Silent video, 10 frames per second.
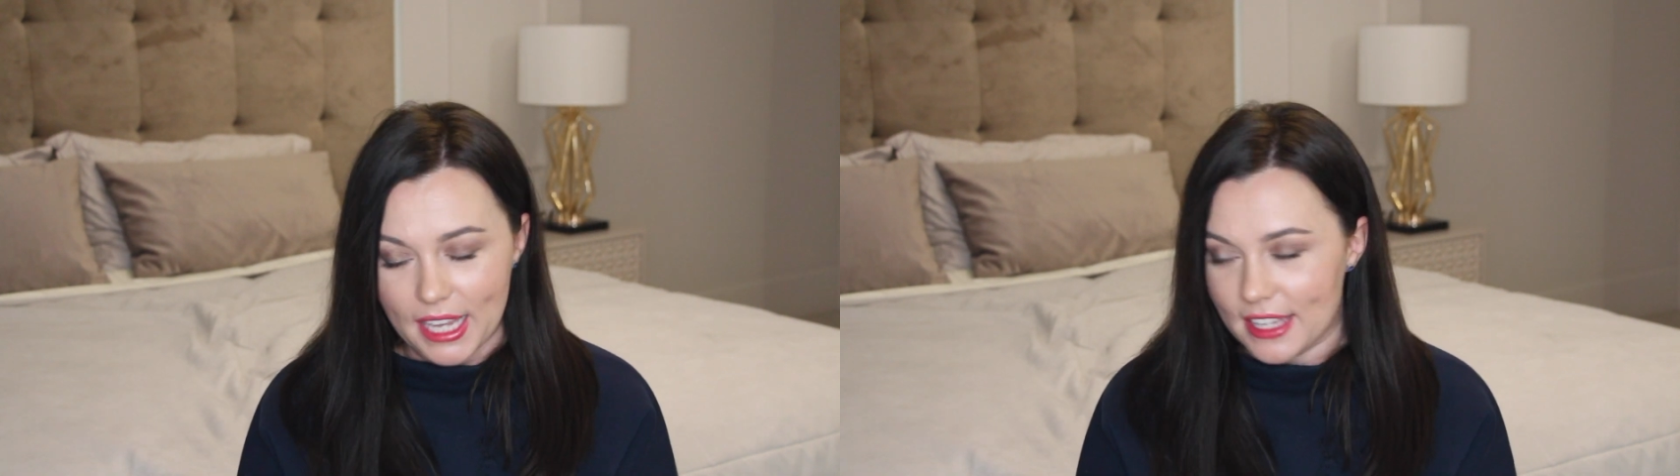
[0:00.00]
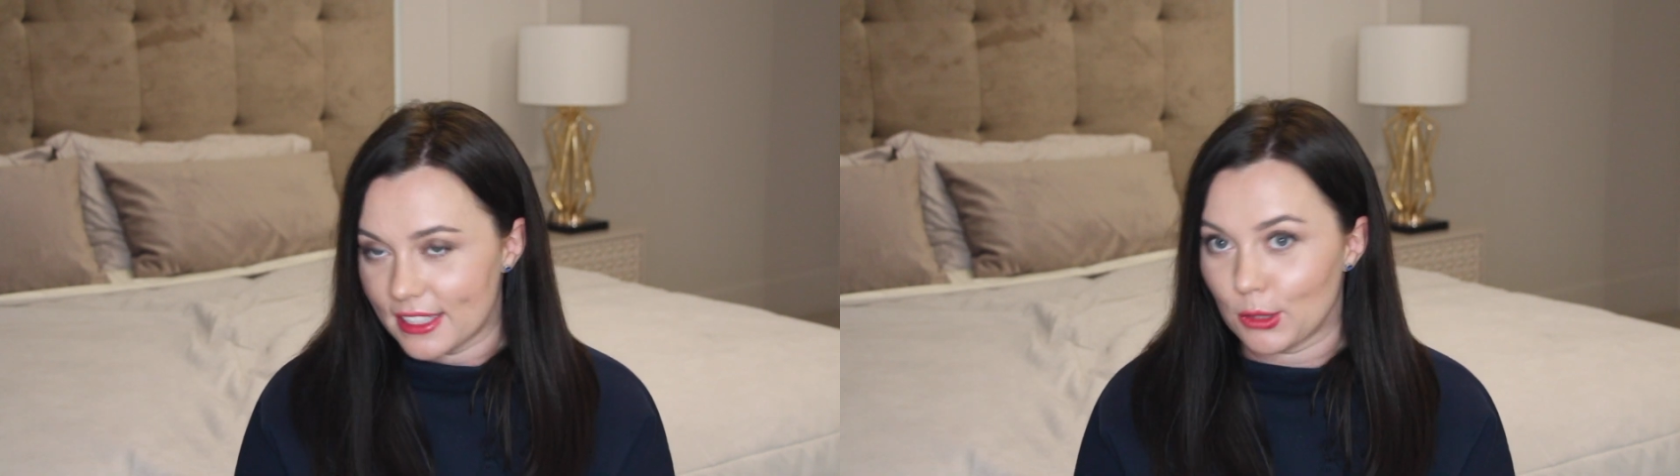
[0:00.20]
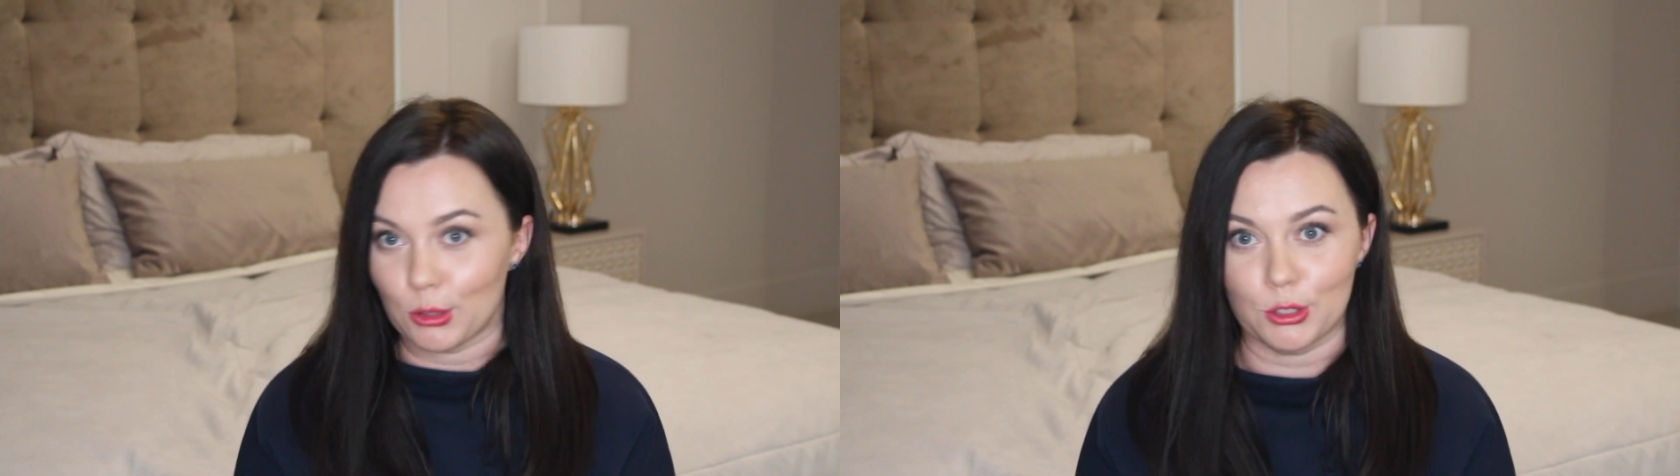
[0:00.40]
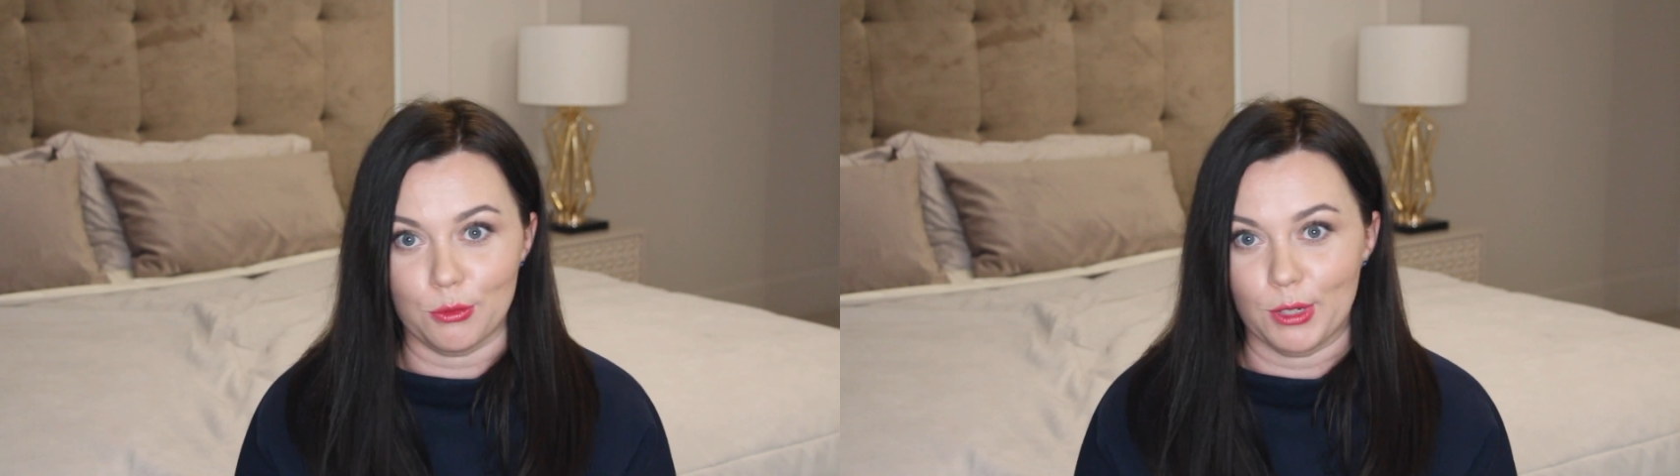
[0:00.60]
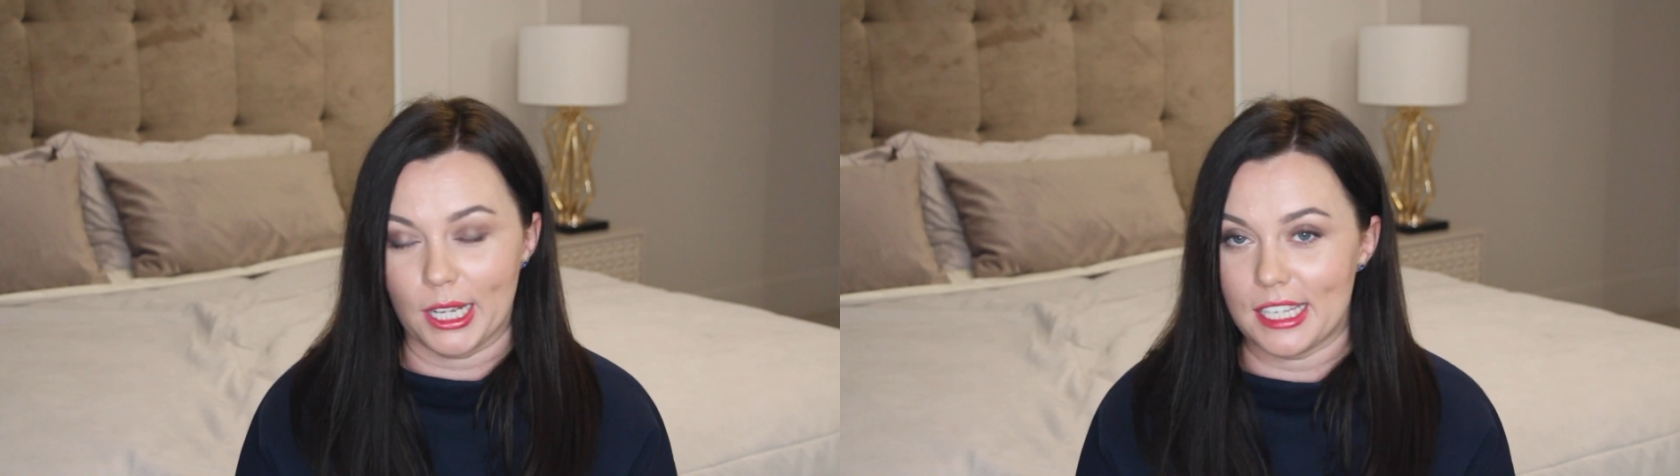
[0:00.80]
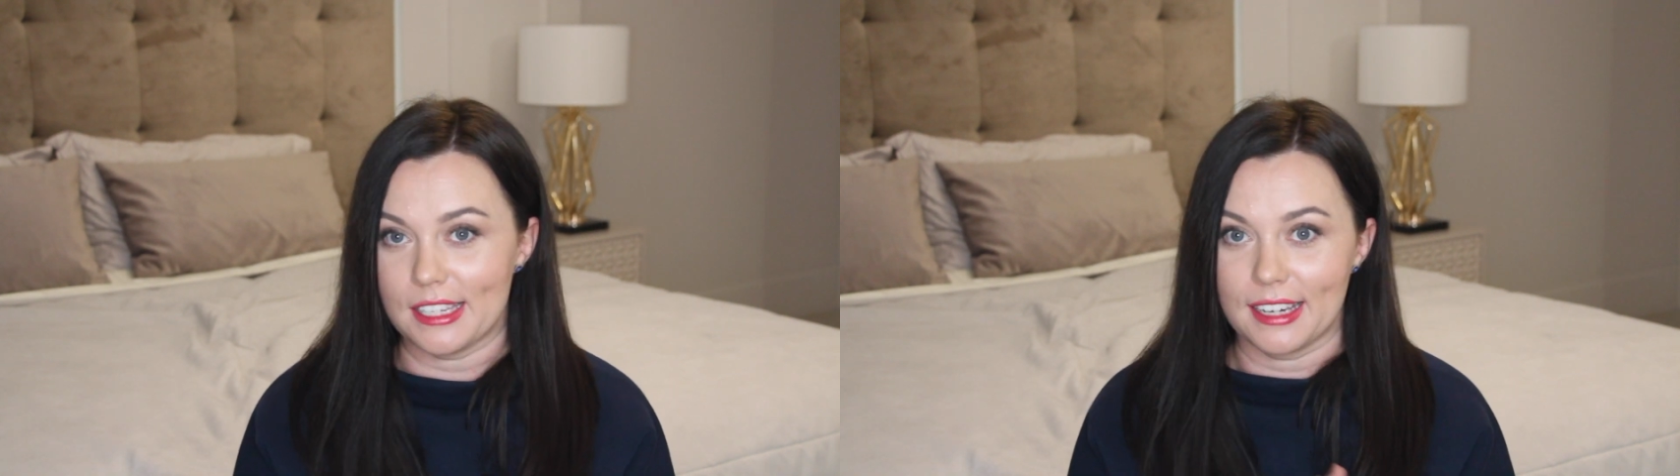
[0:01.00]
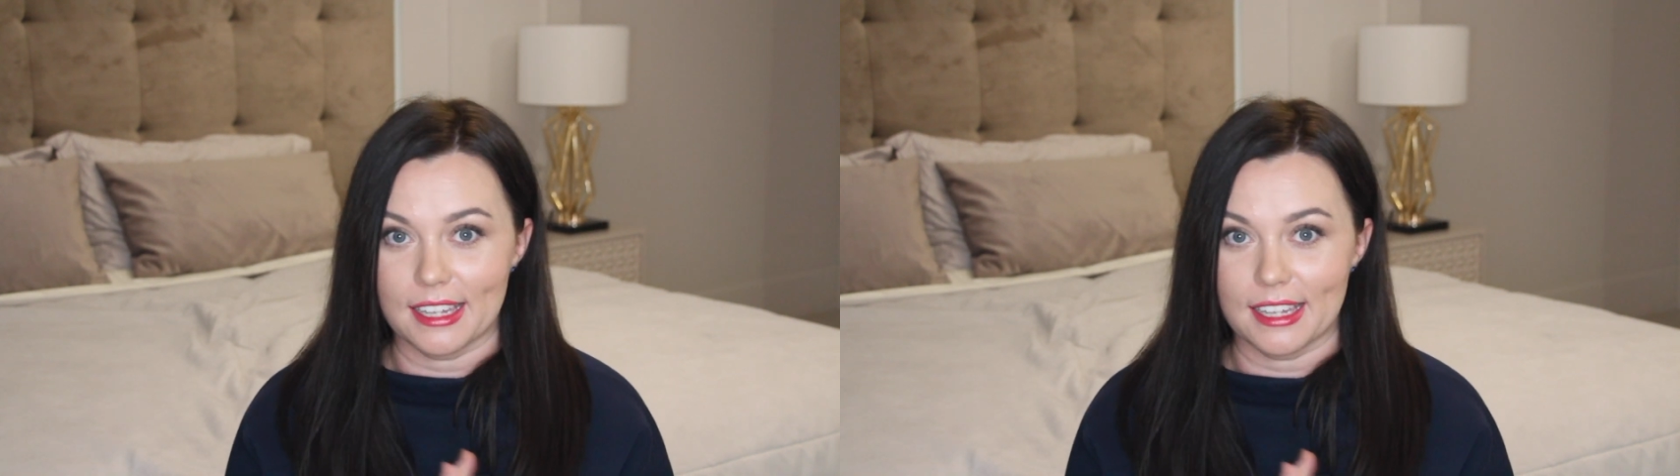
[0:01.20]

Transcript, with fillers: я не за то, чтобы выходили с